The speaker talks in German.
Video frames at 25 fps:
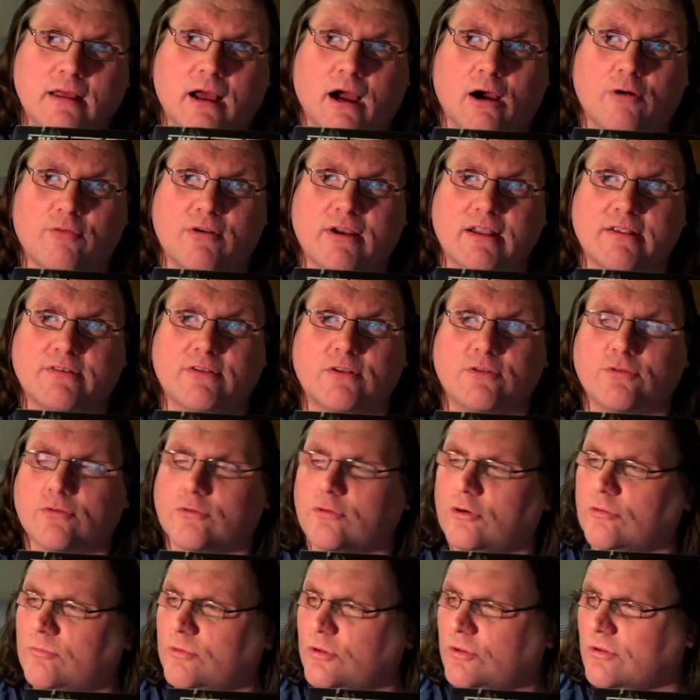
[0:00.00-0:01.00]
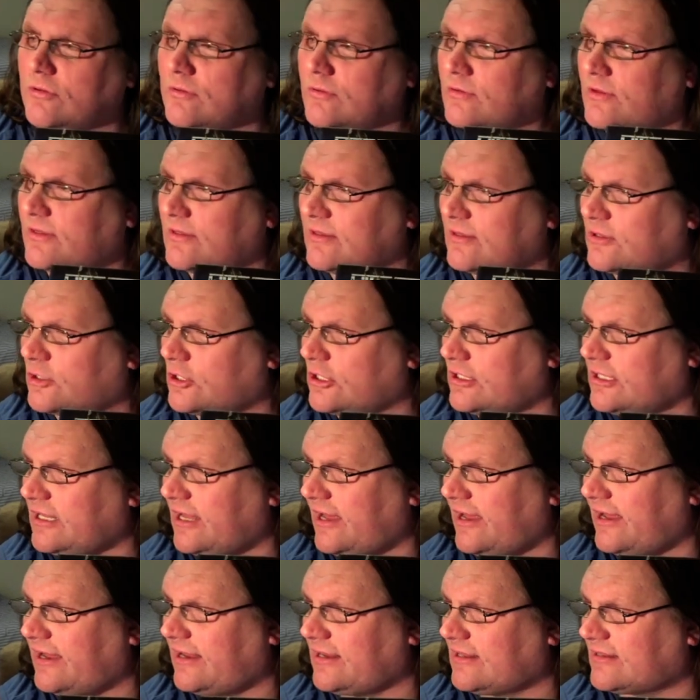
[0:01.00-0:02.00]
auch wenn das so, so einen komischen
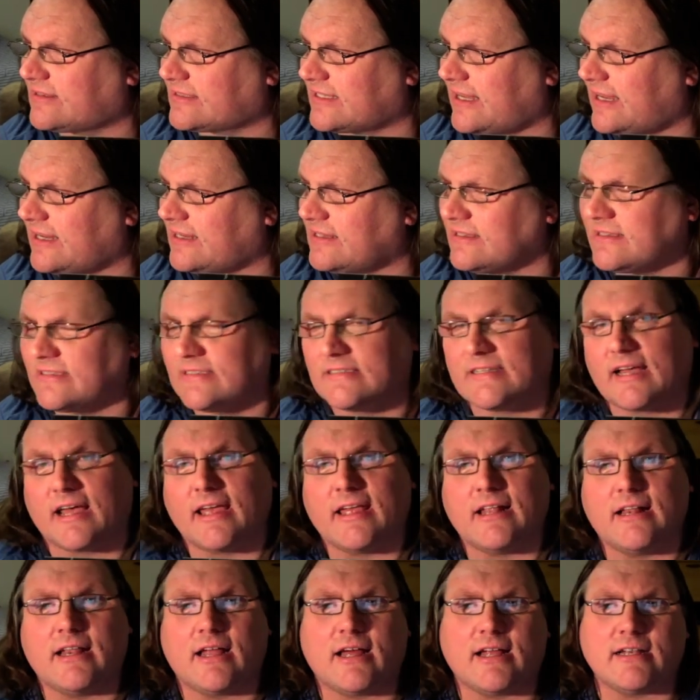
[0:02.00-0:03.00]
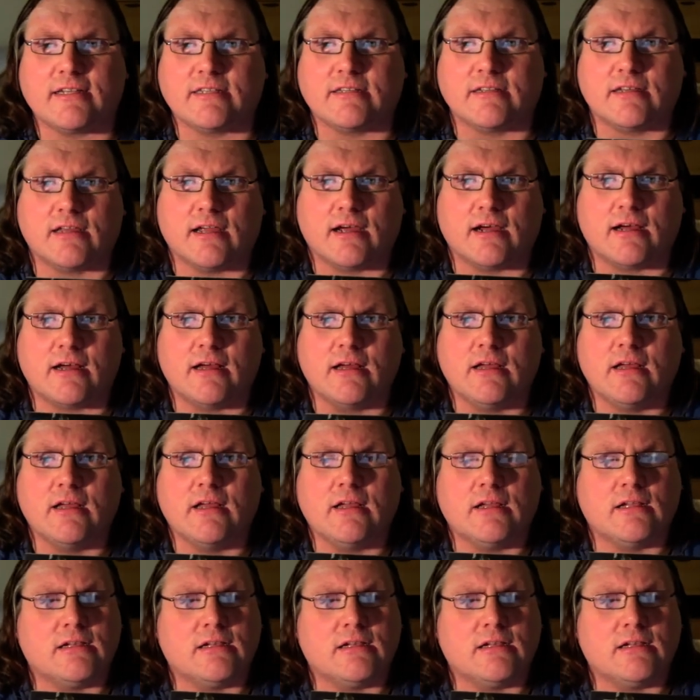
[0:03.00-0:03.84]
gta zeichenstyle hat, ja.